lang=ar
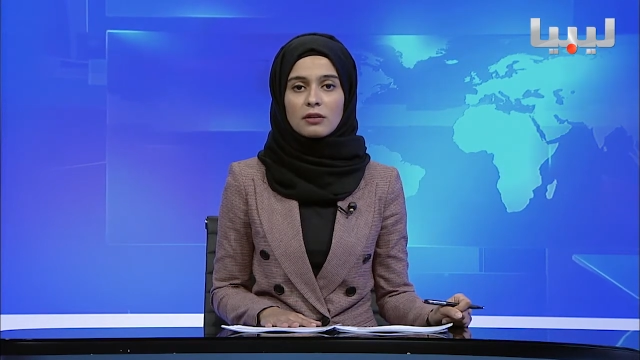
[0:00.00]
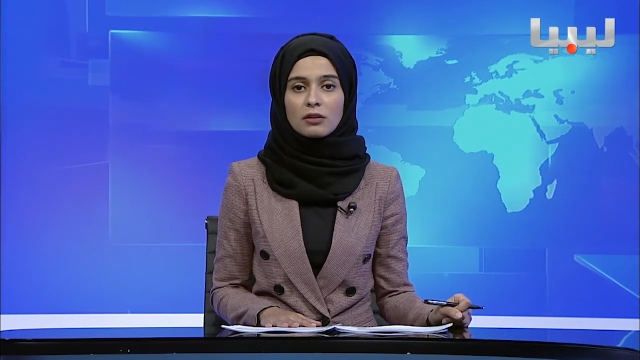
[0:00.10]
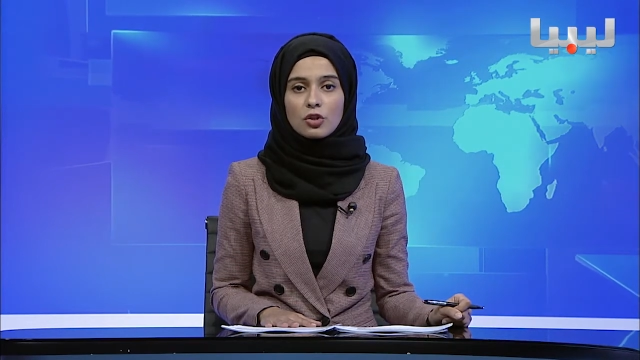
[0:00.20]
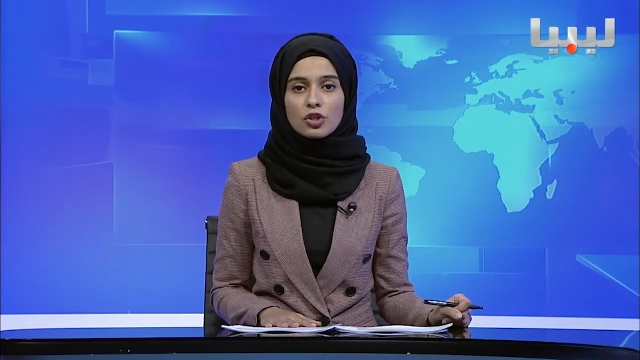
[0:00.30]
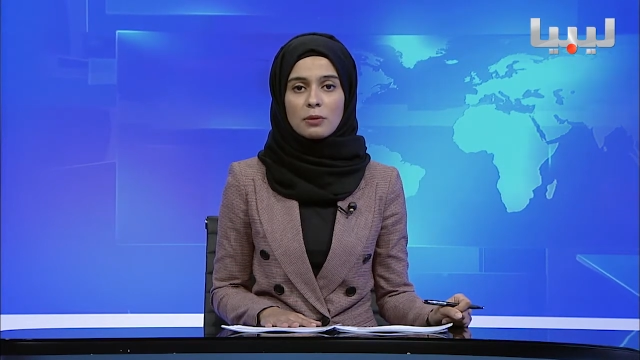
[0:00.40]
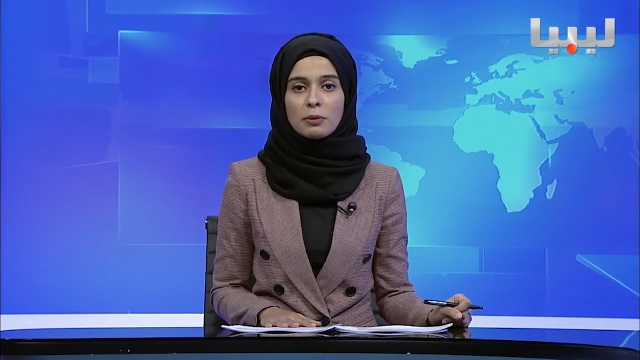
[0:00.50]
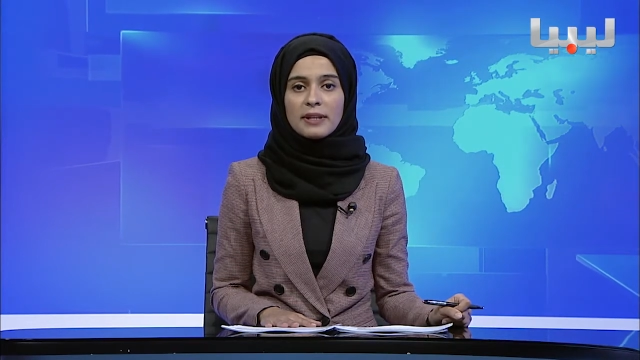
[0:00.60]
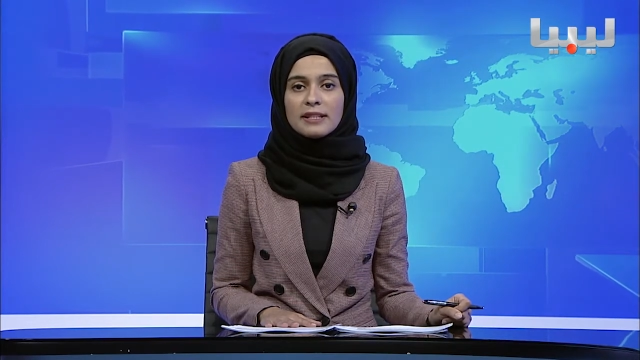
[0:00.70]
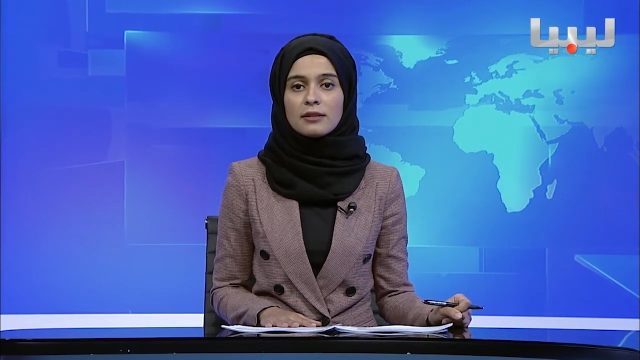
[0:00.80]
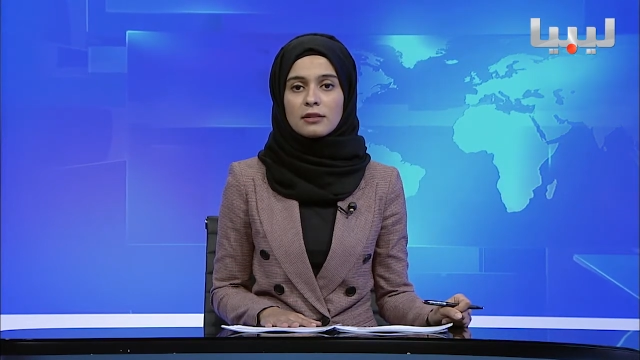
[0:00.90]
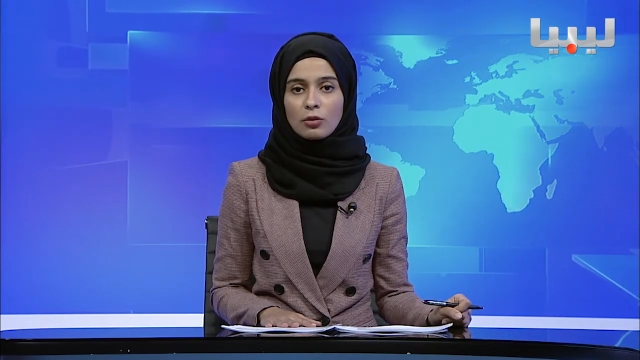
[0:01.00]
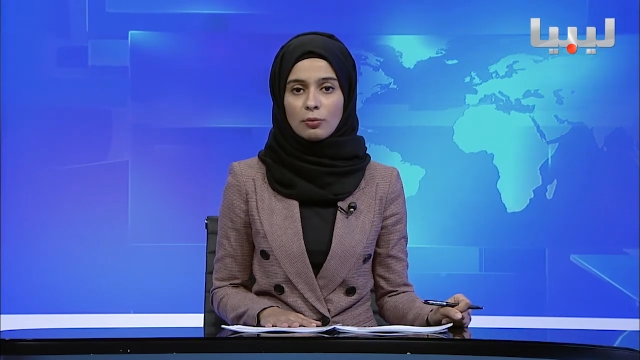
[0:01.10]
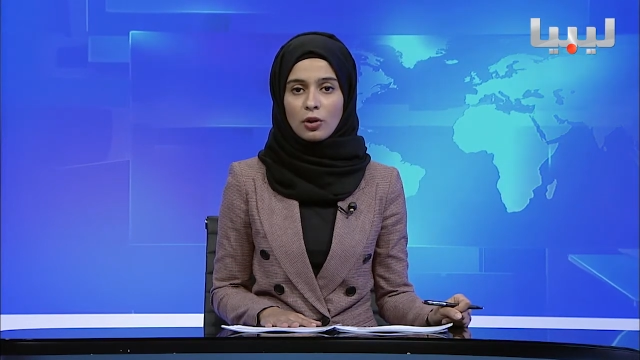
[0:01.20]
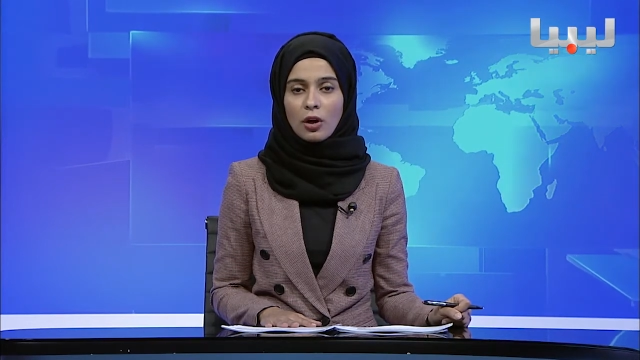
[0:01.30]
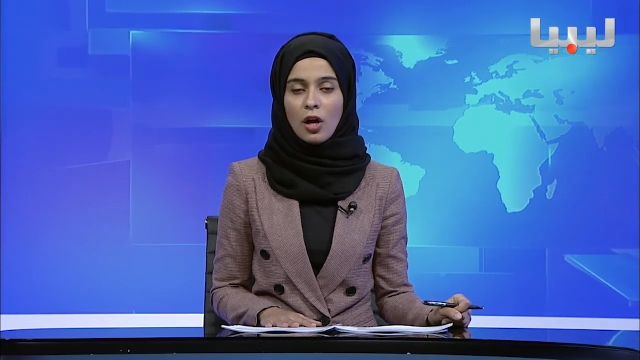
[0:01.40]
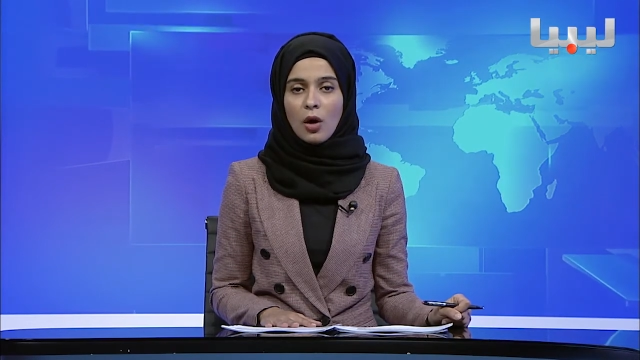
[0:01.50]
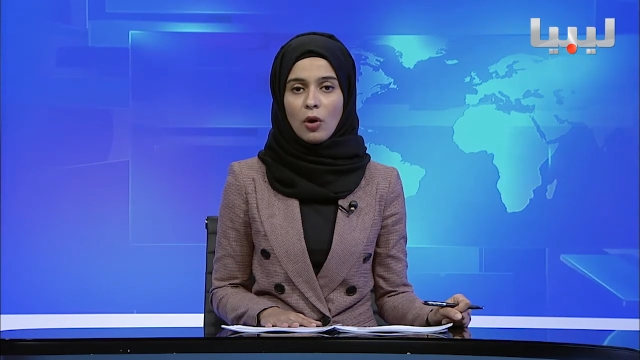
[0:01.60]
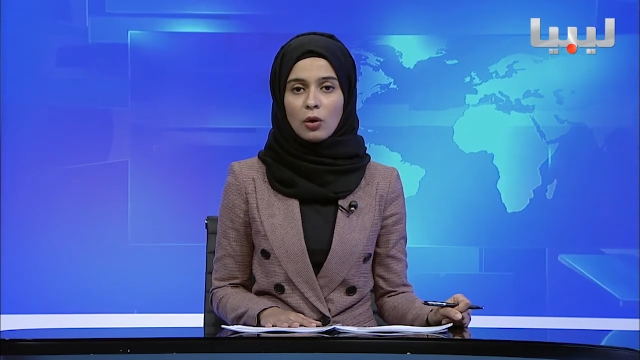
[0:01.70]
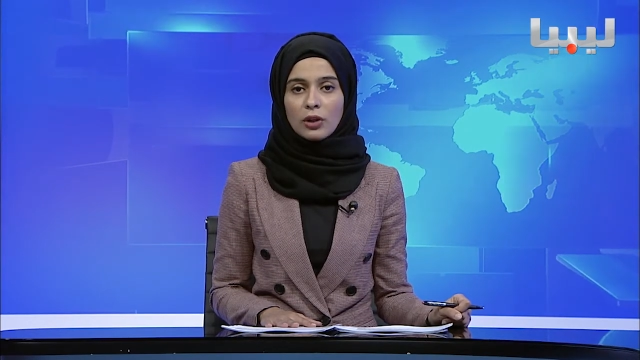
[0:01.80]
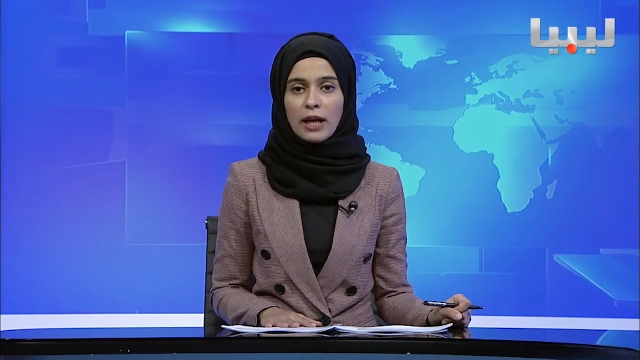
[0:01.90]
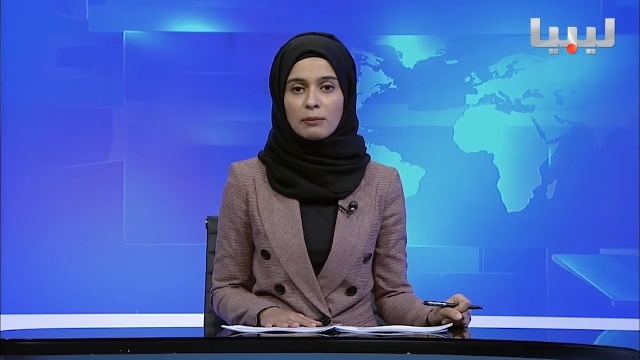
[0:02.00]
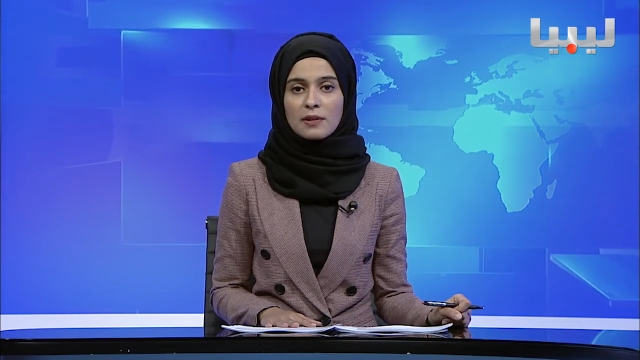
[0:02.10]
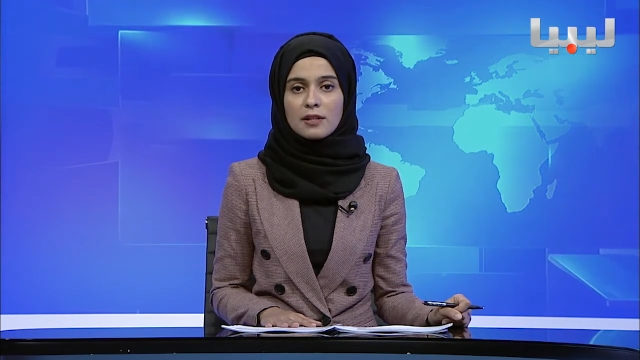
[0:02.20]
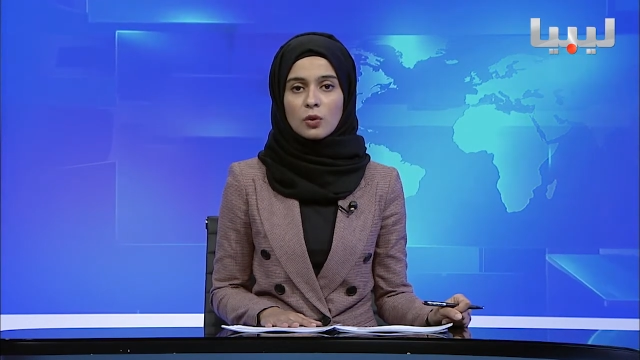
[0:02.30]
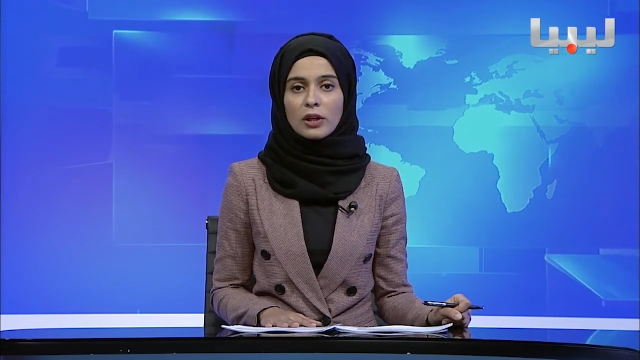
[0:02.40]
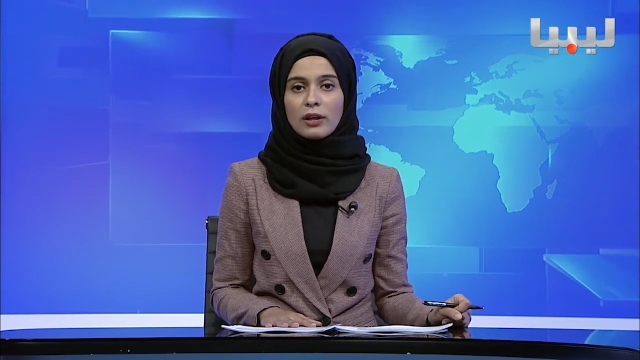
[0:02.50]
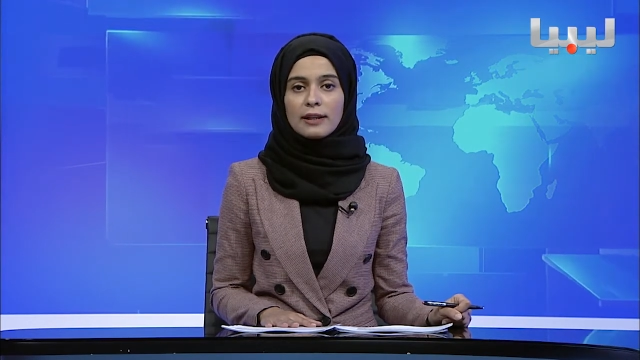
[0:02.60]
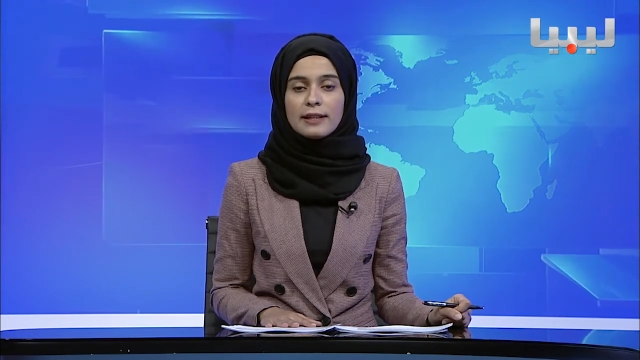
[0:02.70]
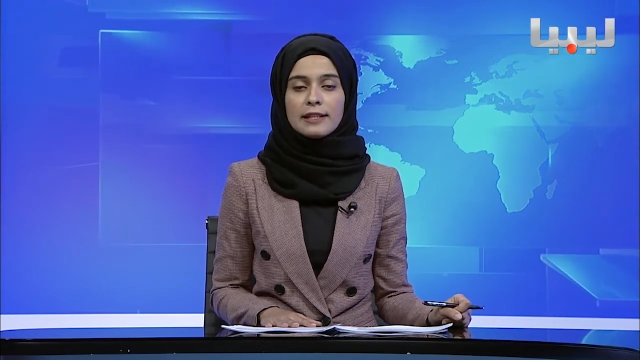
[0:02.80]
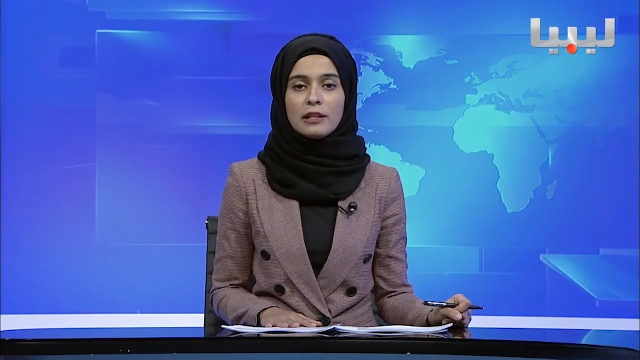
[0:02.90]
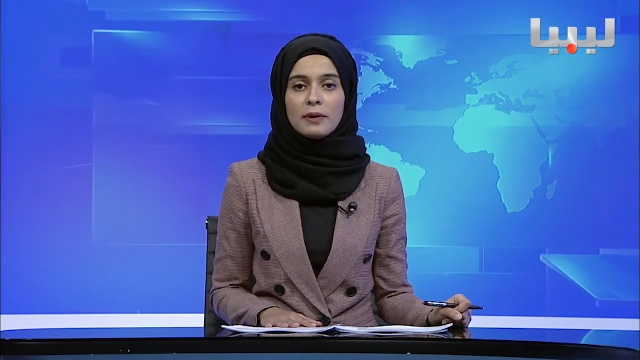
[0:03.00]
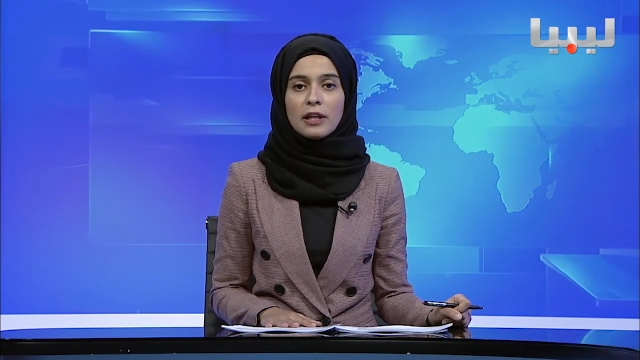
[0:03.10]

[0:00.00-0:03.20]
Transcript: الطرشة بمدينة طبرق وأوضح المصدر لقناة ليبيا